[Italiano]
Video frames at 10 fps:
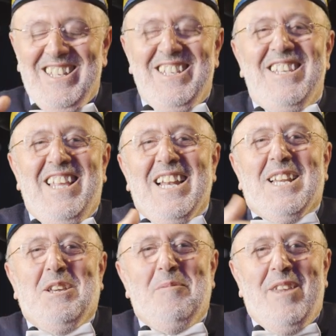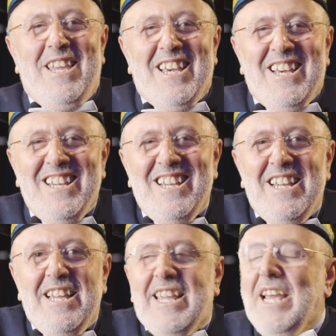di, di alchimie
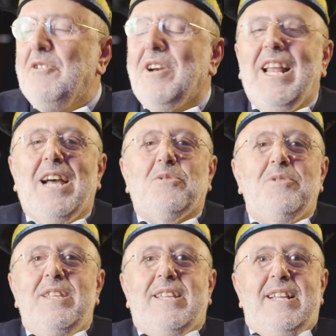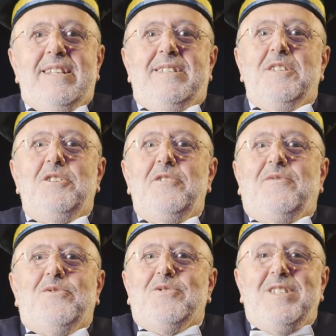che hanno creato un interesse
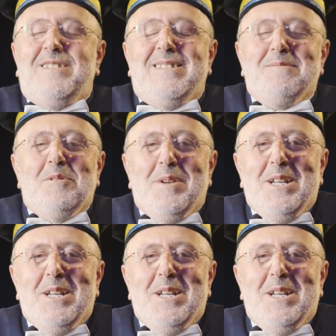diffusissimo per